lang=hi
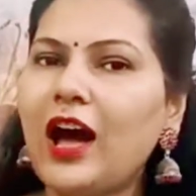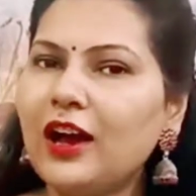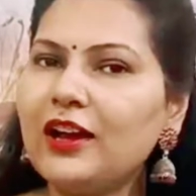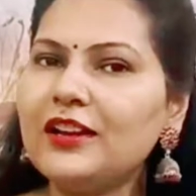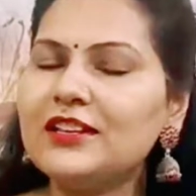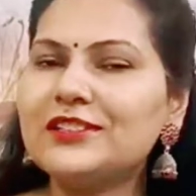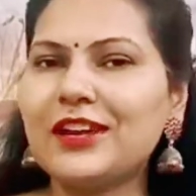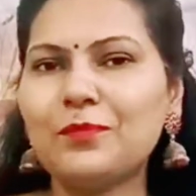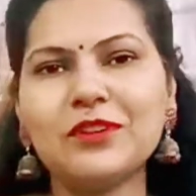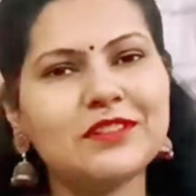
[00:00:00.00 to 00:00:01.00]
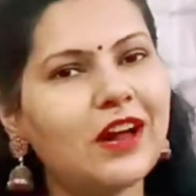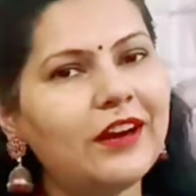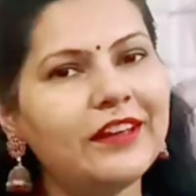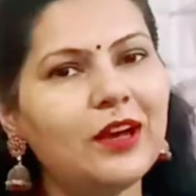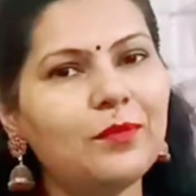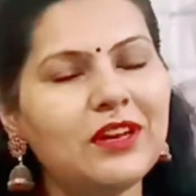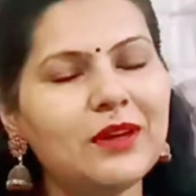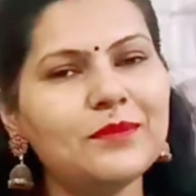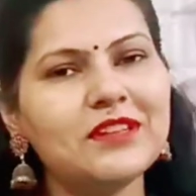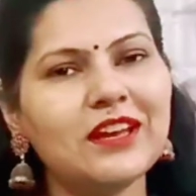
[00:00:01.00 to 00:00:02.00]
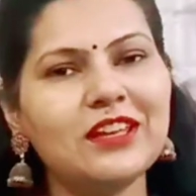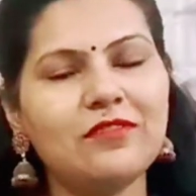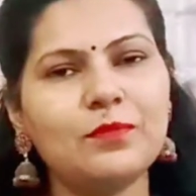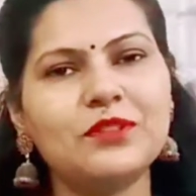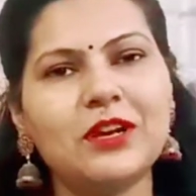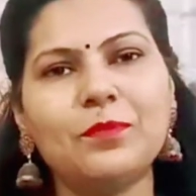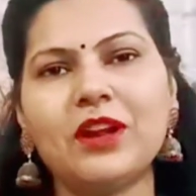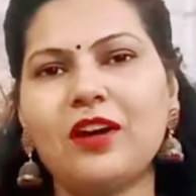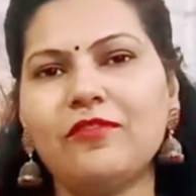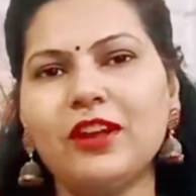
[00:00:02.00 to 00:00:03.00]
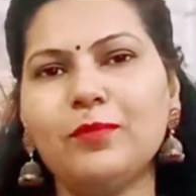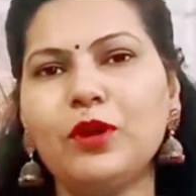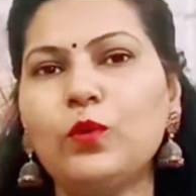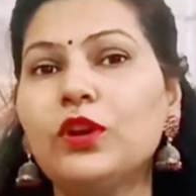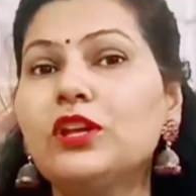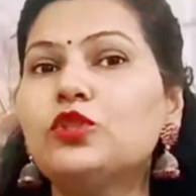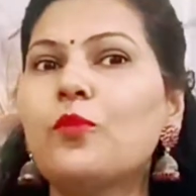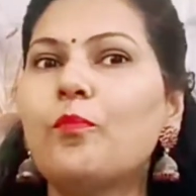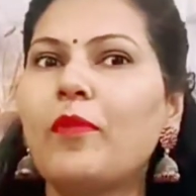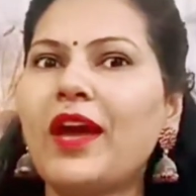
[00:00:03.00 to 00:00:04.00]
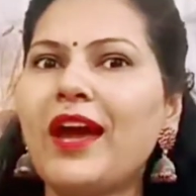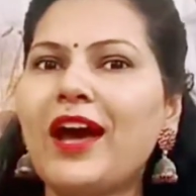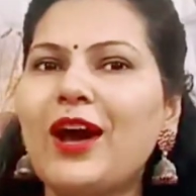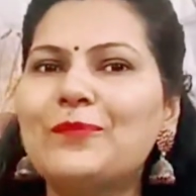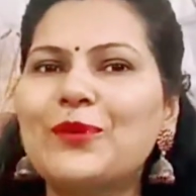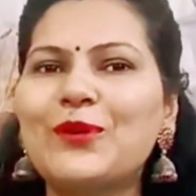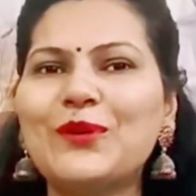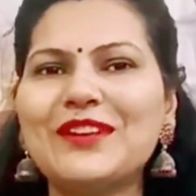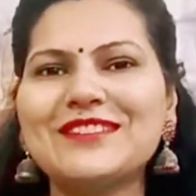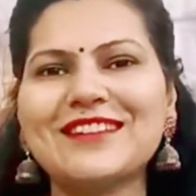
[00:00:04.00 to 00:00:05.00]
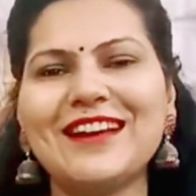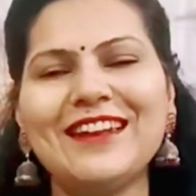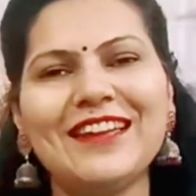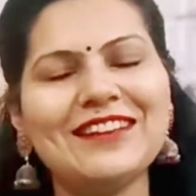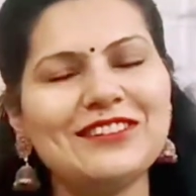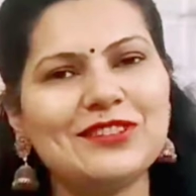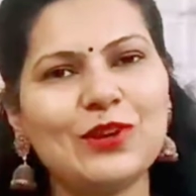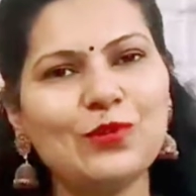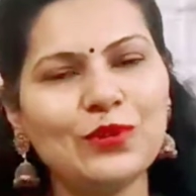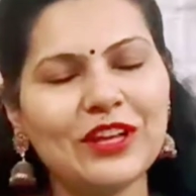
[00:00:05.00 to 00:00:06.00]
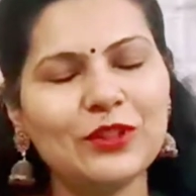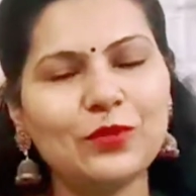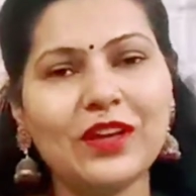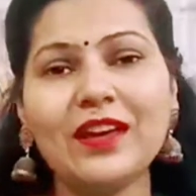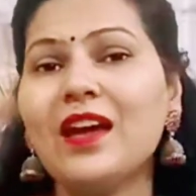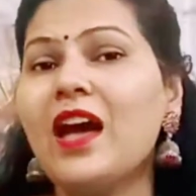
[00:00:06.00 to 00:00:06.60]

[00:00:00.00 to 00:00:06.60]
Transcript: अगर इस टाइप की साड़ियाँ मीना बाजार की वेबसाइट पर अवेलेबल होंगी तो मैं आपको इसका लिंक जरूर दे दूंगी